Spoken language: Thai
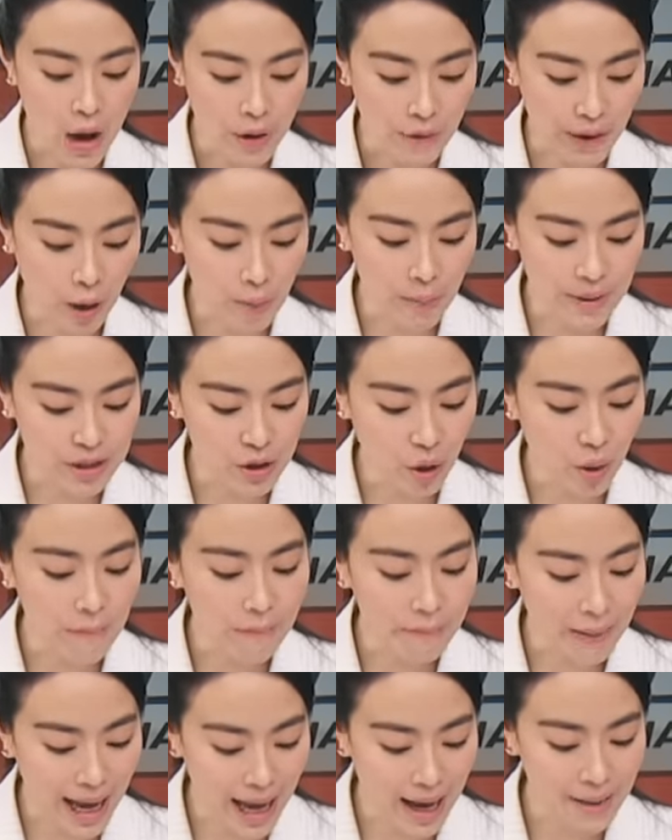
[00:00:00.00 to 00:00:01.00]
เราไปชม
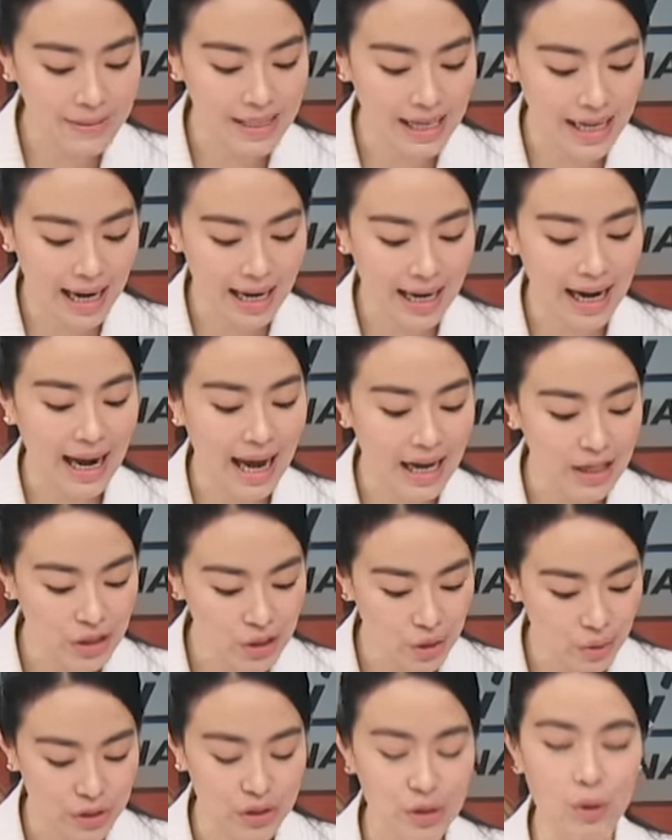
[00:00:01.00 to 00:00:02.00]
ภาพสถานการณ์
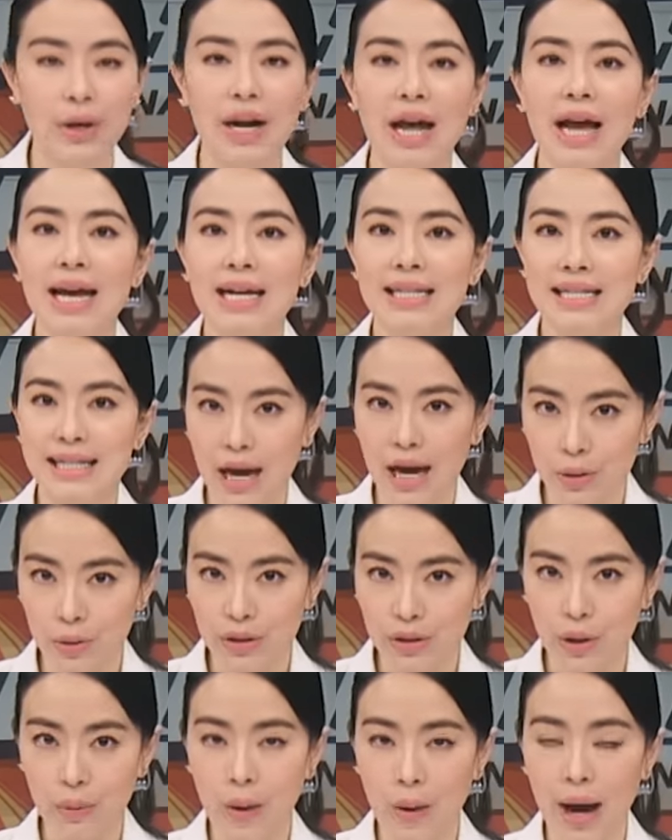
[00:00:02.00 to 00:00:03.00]
สดๆจากคุณตะ